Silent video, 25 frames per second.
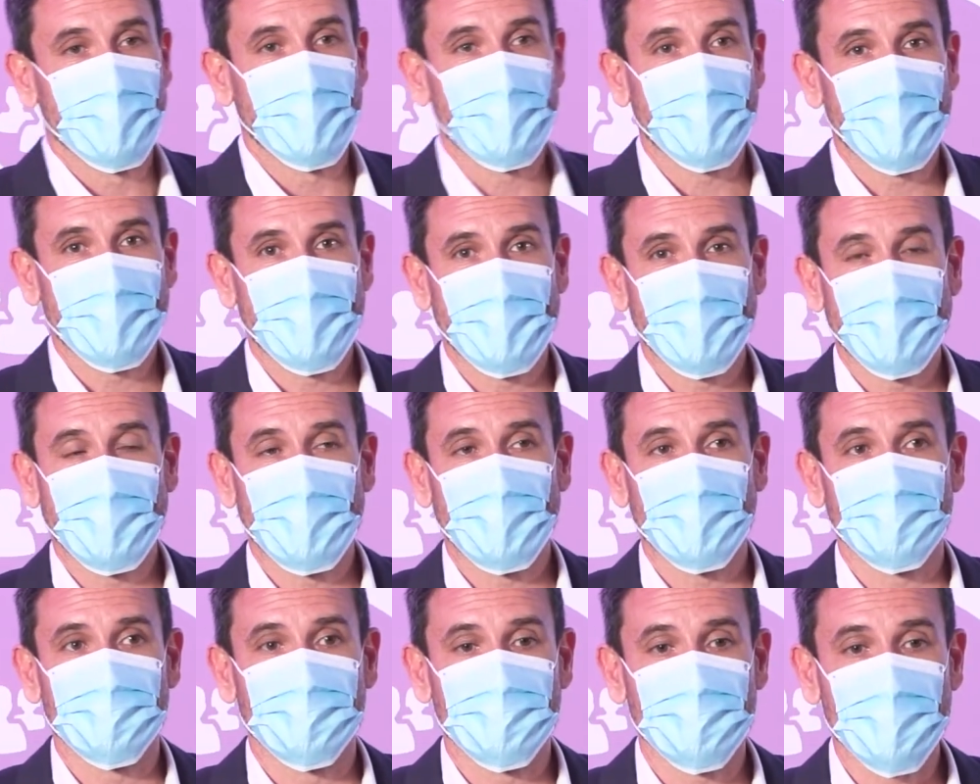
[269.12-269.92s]

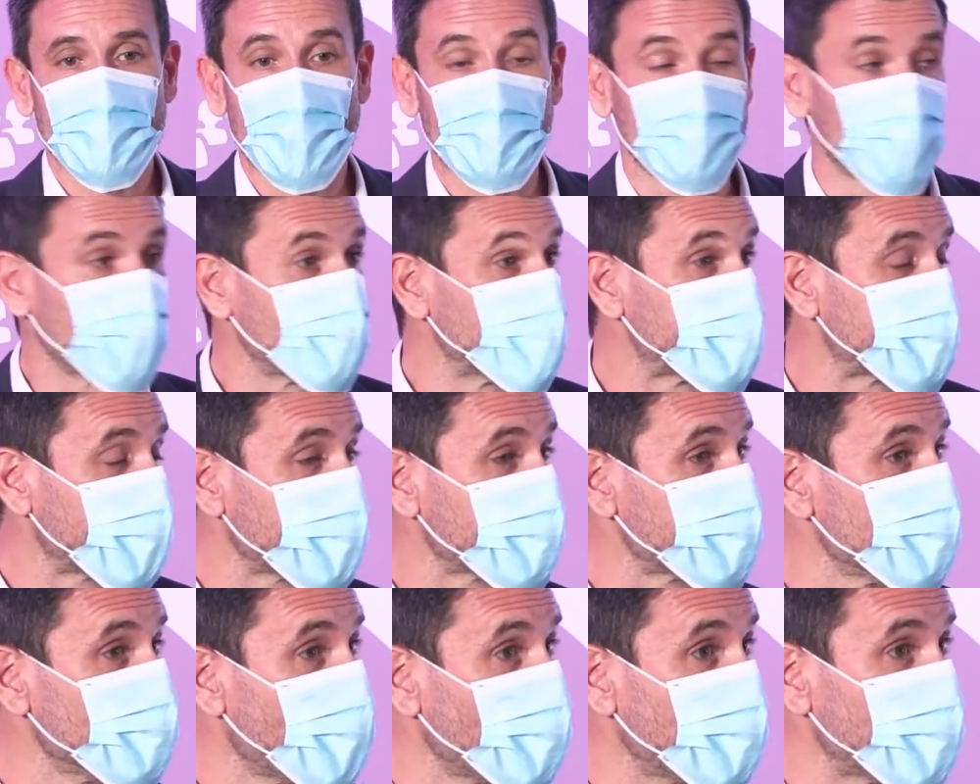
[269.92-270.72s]
Eh, y aprovechar
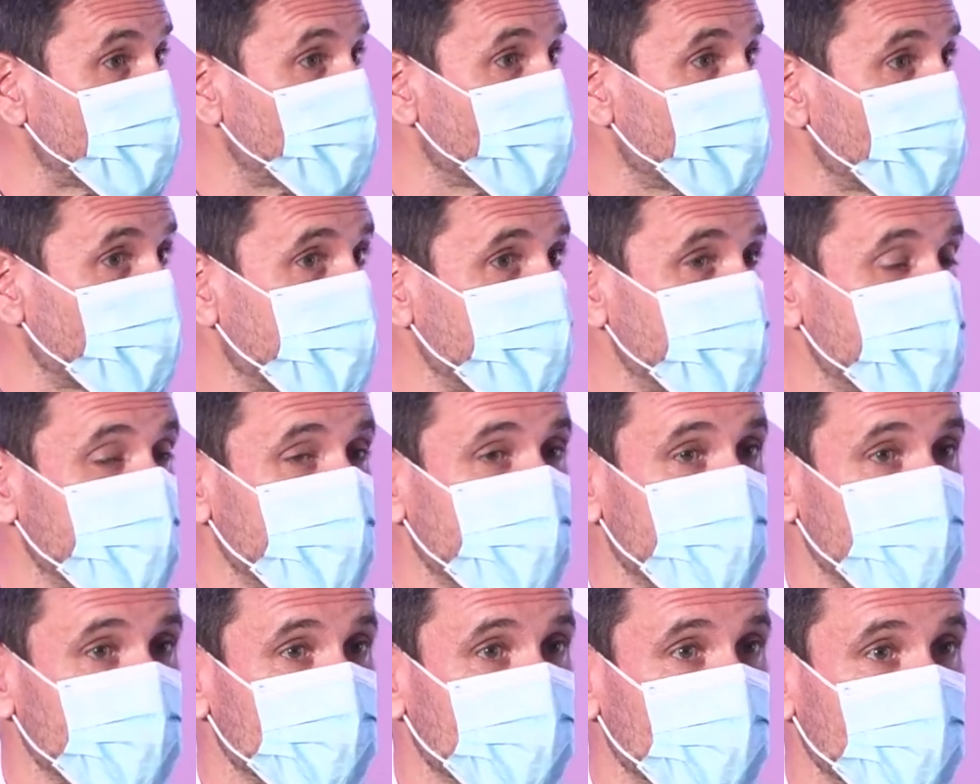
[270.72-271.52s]
este momento para
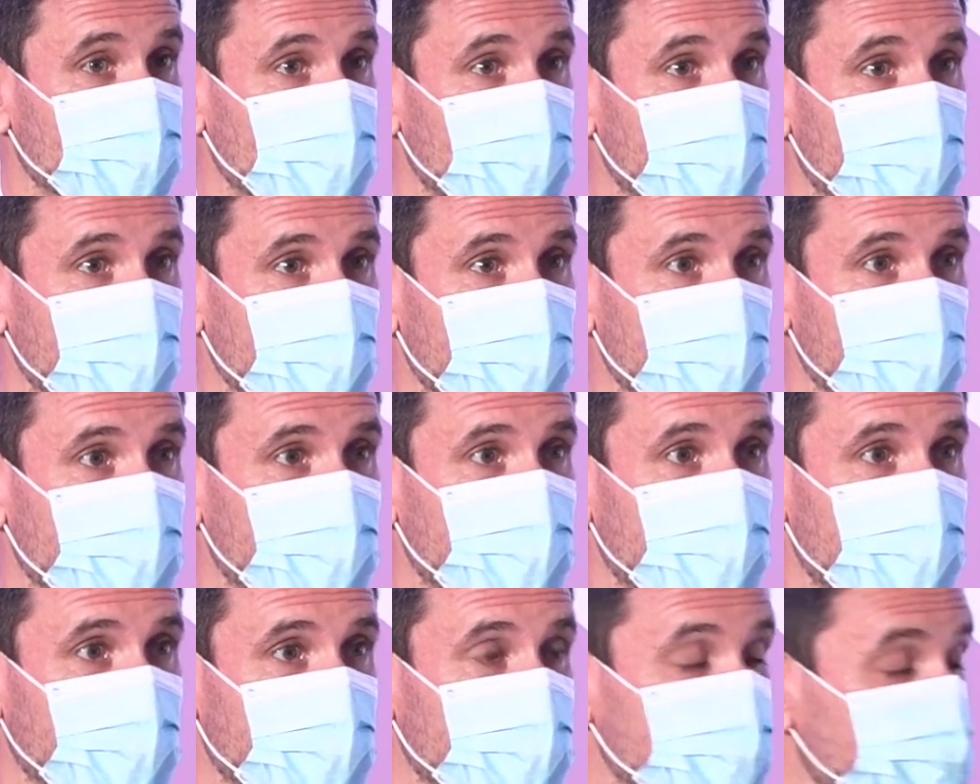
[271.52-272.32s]
decir que, bueno,
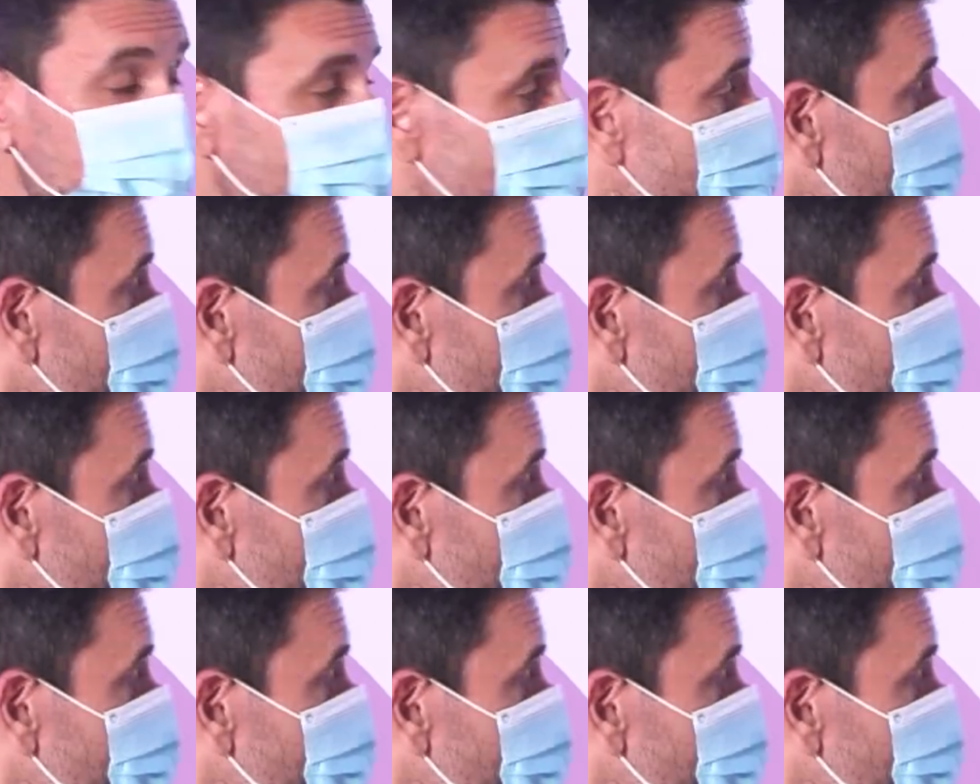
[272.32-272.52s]
que,